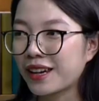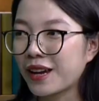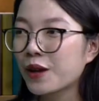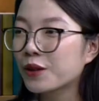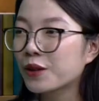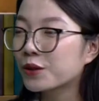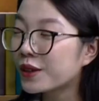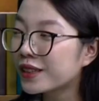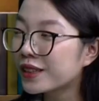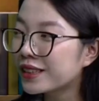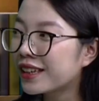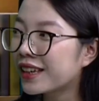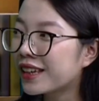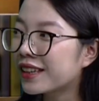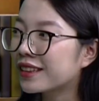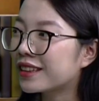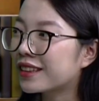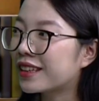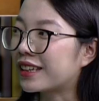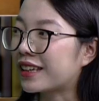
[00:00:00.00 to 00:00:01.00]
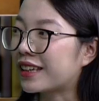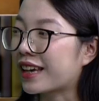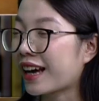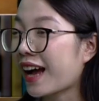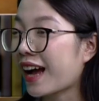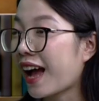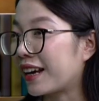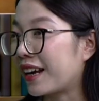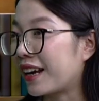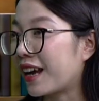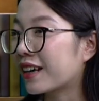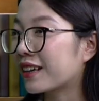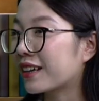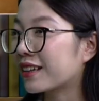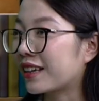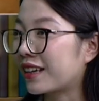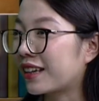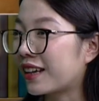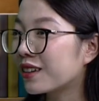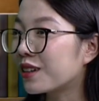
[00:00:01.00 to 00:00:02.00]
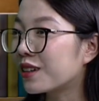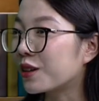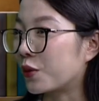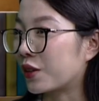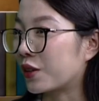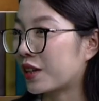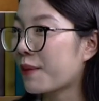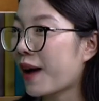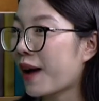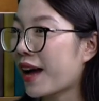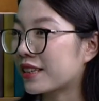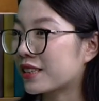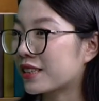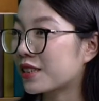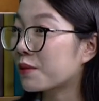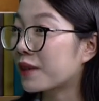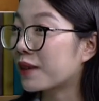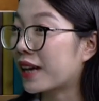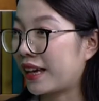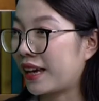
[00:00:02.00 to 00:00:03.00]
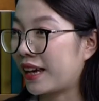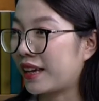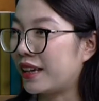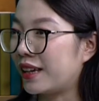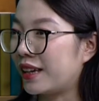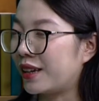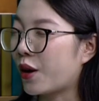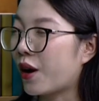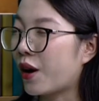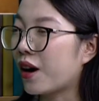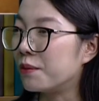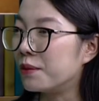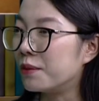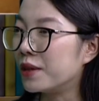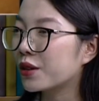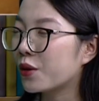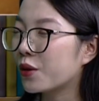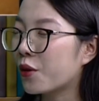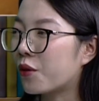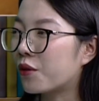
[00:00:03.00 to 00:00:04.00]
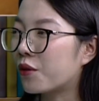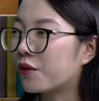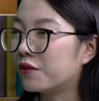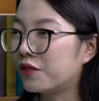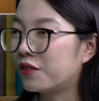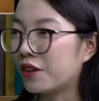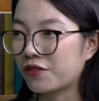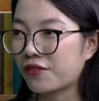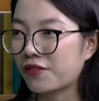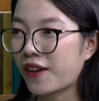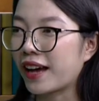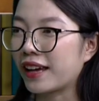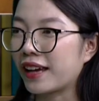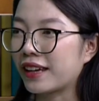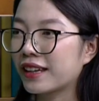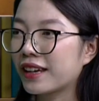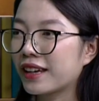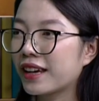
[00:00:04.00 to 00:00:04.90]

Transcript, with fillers: Tuy nhiên thì cái khả năng, cái năng lực của các bạn trong ngành nghề đấy nó ở mức độ vừa phải ừ.